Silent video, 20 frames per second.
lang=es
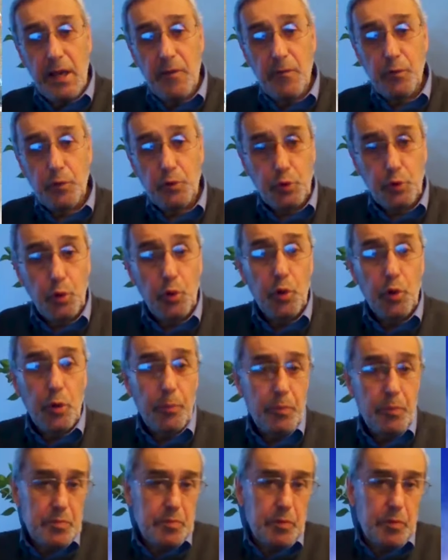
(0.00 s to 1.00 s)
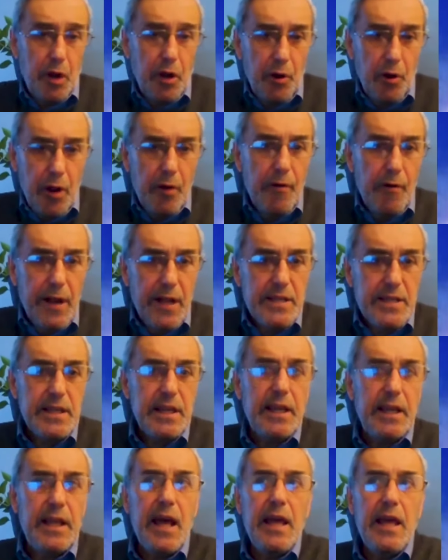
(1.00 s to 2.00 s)
el futuro, pues por ahora van a
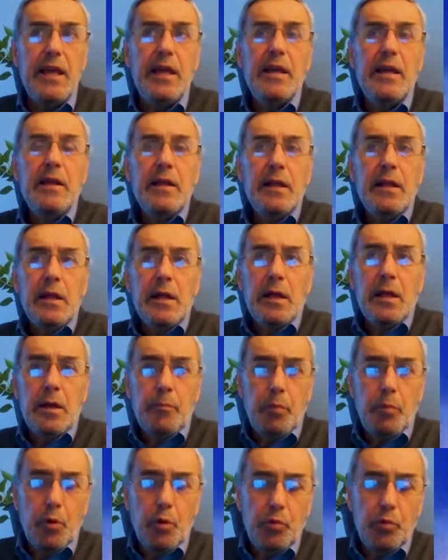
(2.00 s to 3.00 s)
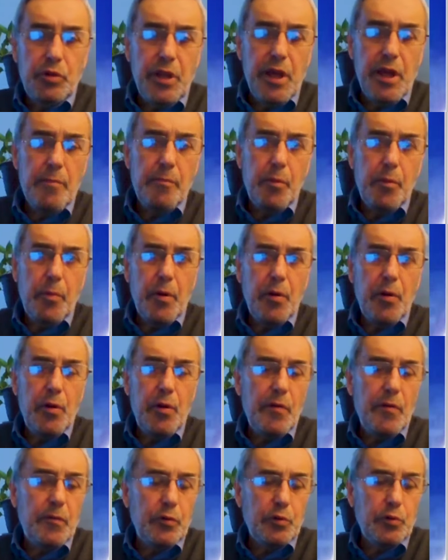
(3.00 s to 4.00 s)
seguir ahí por un tiempo, pero en
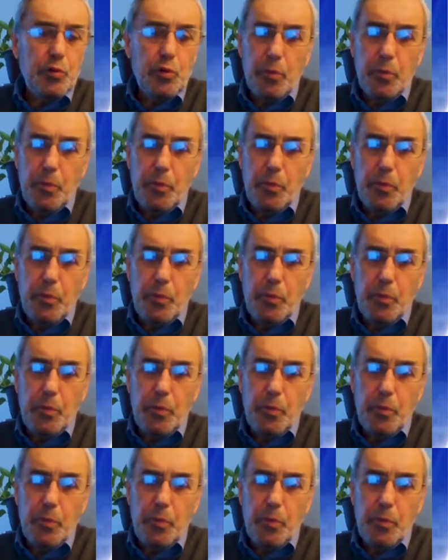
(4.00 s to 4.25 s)
el futuro